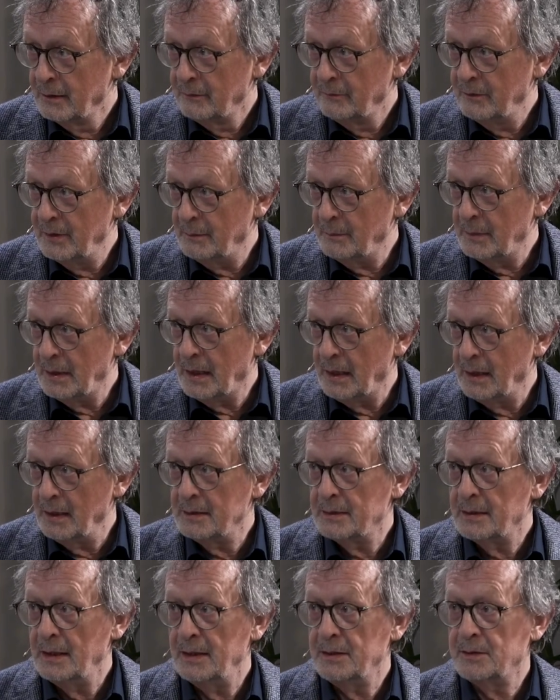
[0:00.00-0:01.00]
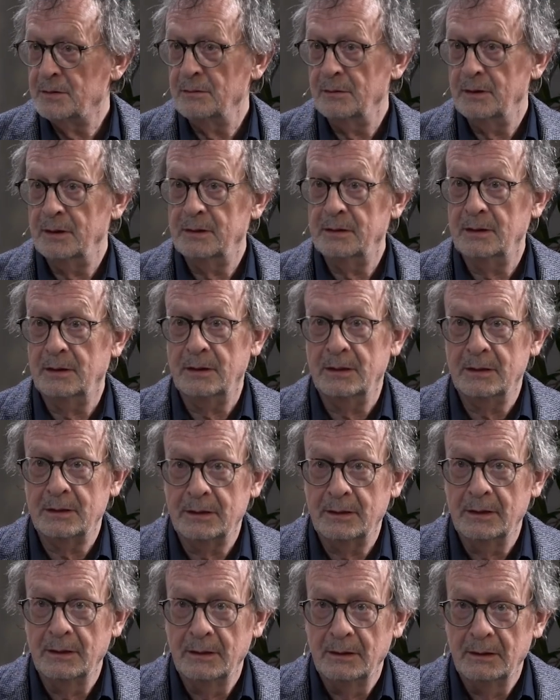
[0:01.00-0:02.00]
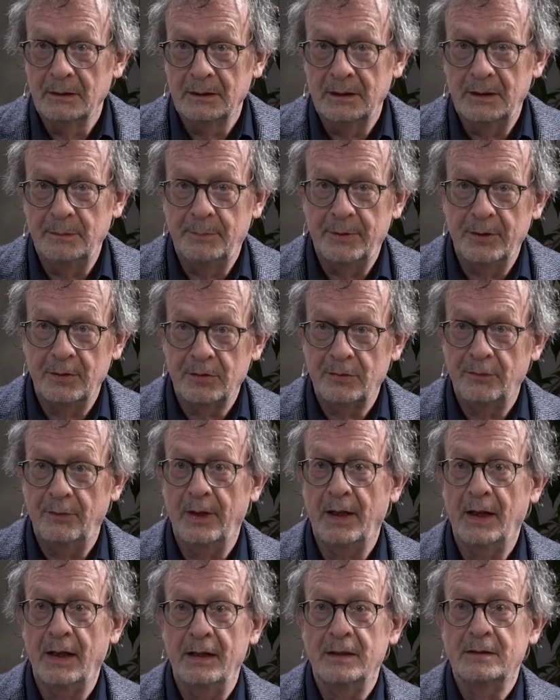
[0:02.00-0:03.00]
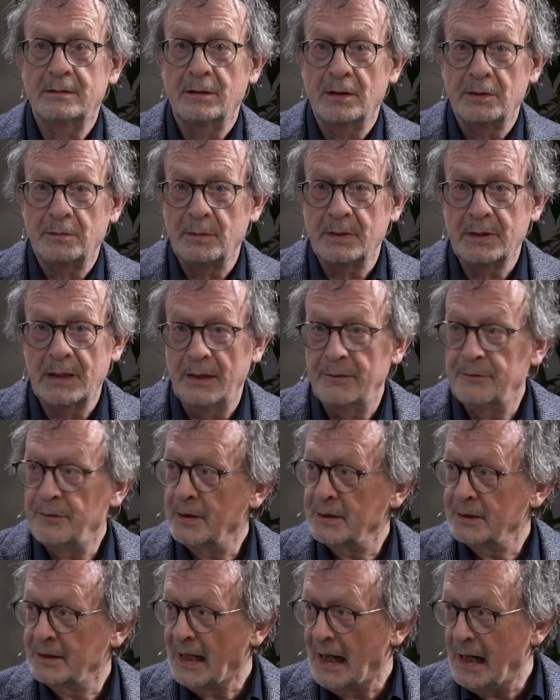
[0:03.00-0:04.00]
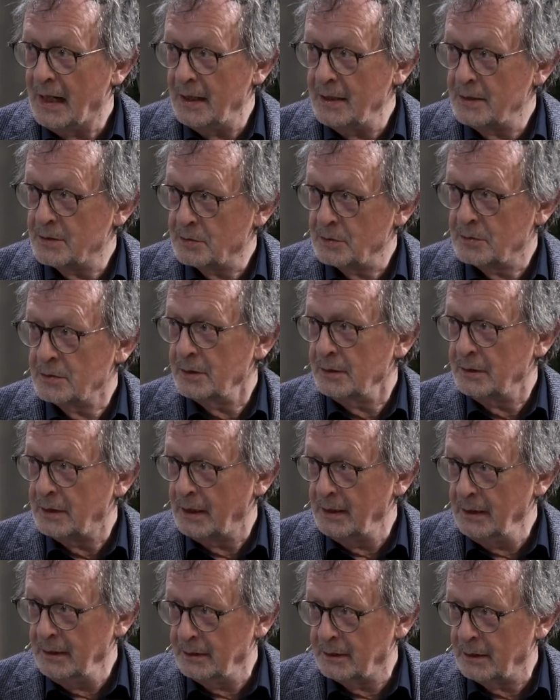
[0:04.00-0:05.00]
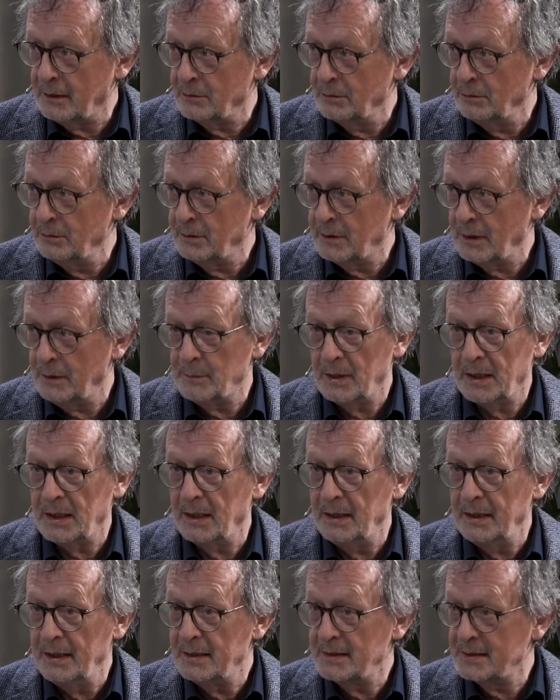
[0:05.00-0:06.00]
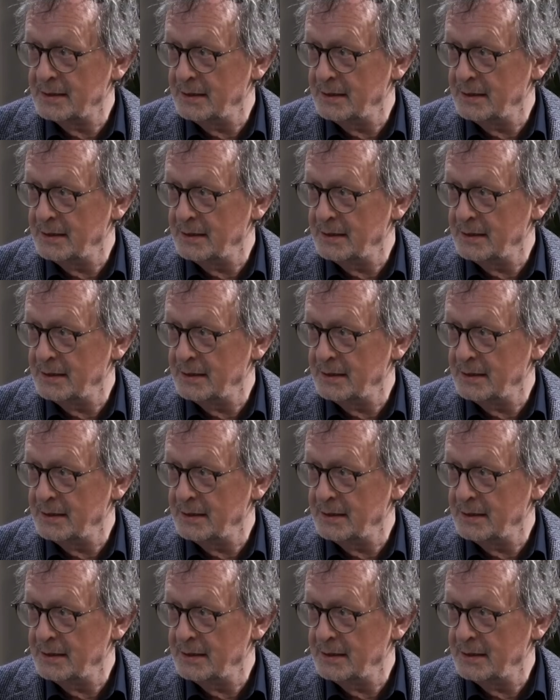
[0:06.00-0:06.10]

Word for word: Wir haben lange Zeit so gedacht, die Biosphäre ist das, was einfach da ist, sozusagen der Hintergrund, den man gar nicht